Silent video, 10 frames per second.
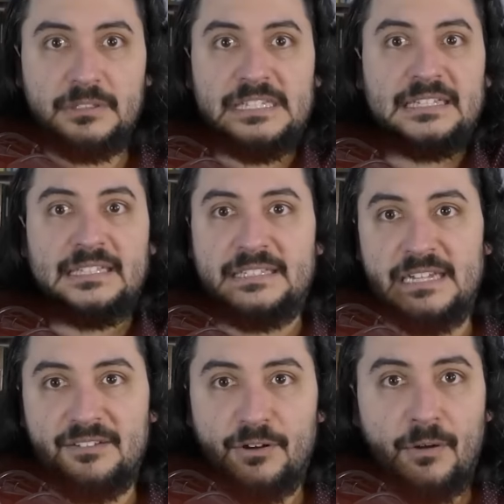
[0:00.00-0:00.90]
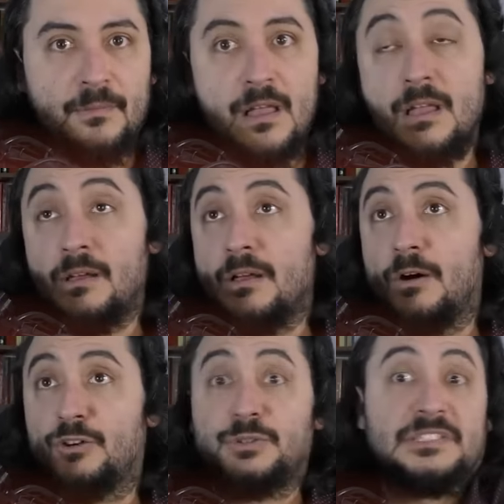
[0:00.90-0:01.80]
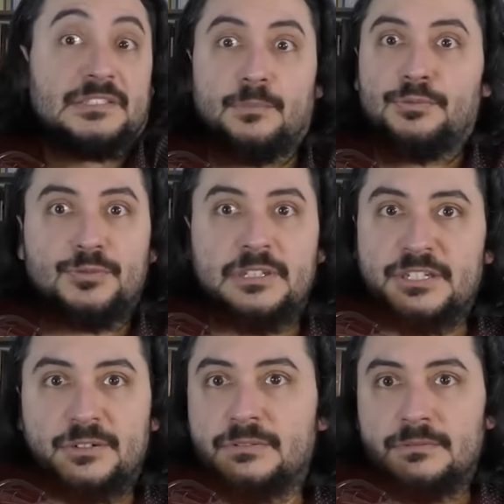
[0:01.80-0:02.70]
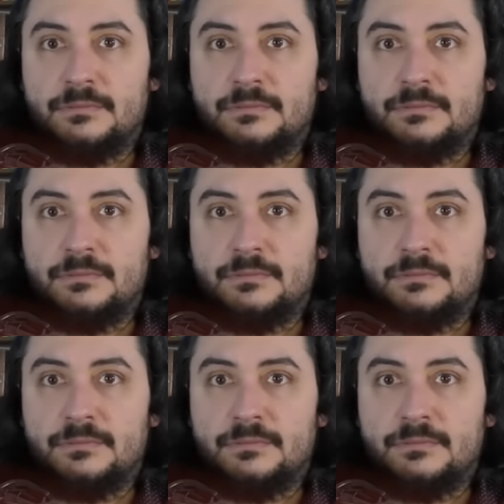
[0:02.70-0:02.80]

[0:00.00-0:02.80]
qui était-il avant, en choisissant plutôt des gens